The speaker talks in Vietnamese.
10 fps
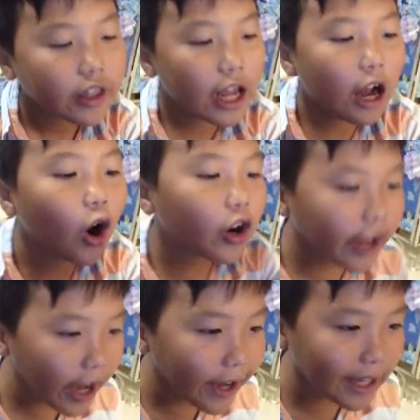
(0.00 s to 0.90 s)
Vậy là
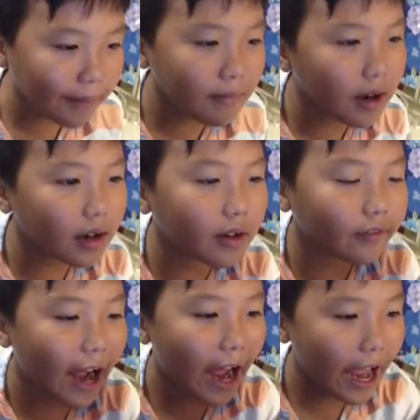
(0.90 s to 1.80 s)
ok, cảm ơn
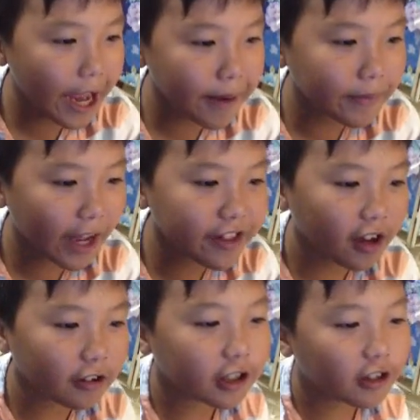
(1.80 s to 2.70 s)
và em đã
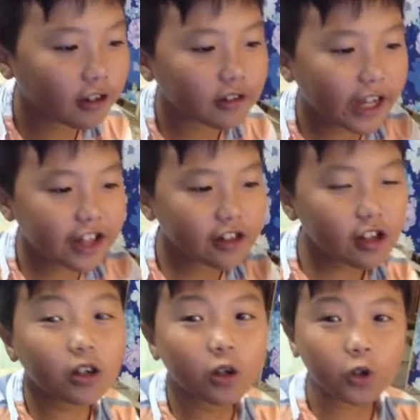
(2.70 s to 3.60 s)
nhận được giải
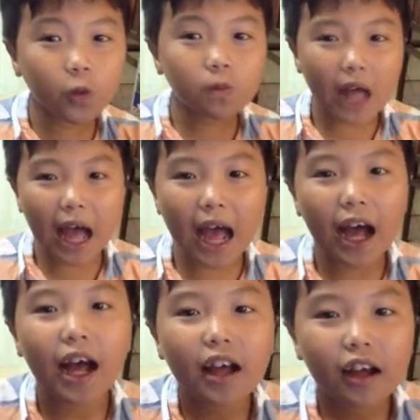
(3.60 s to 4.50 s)
nhất của chúng
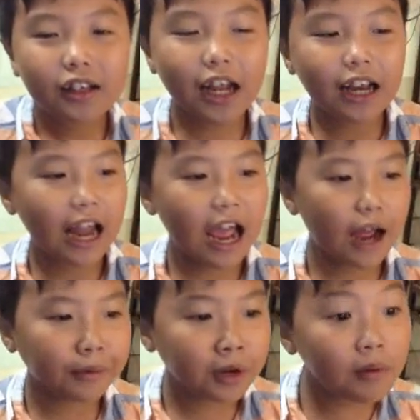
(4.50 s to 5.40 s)
ta Nên
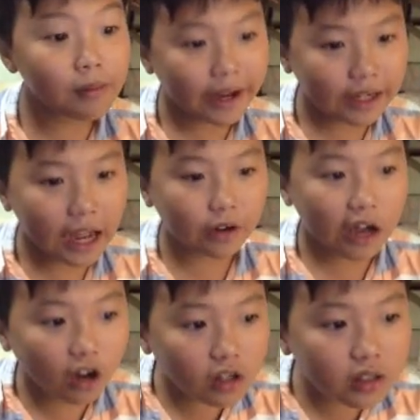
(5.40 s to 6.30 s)
là nếu mà bạn nào
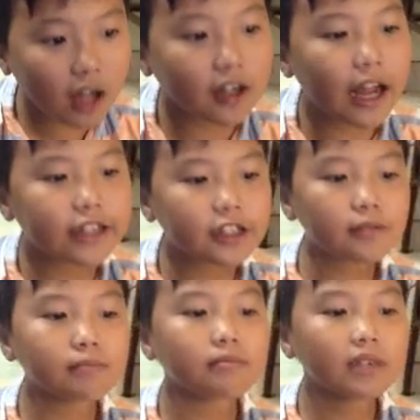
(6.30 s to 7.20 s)
đã có tên ở đây
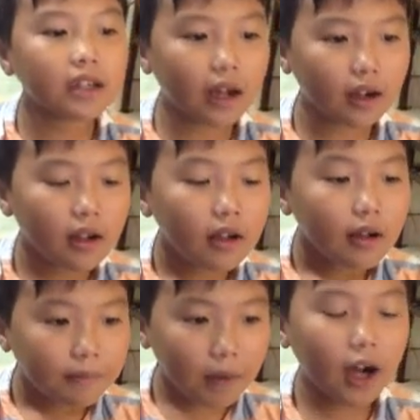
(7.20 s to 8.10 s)
xin
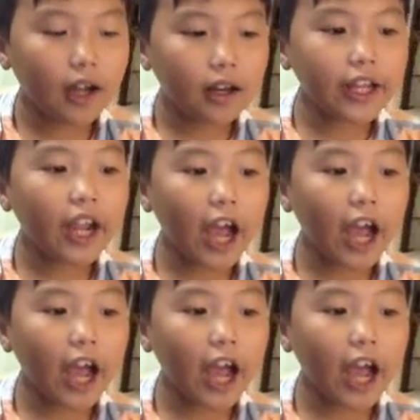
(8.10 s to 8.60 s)
mời liên